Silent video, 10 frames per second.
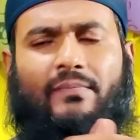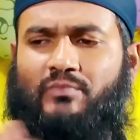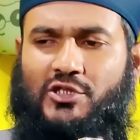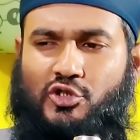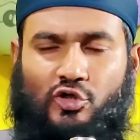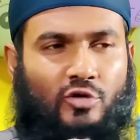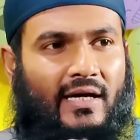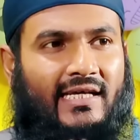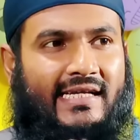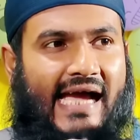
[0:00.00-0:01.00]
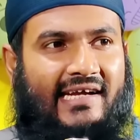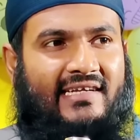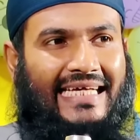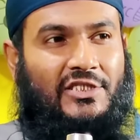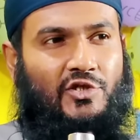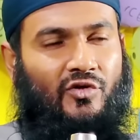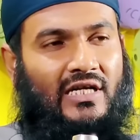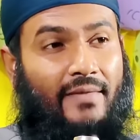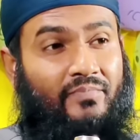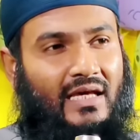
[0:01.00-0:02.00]
যে আপনার ছোট ভাইয়ের গায়ে টাচ
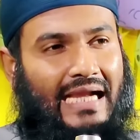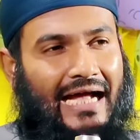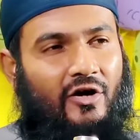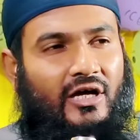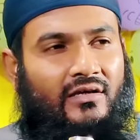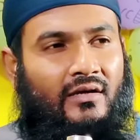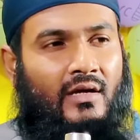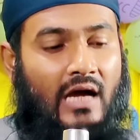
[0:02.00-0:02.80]
করলে আপনার রাগ হয়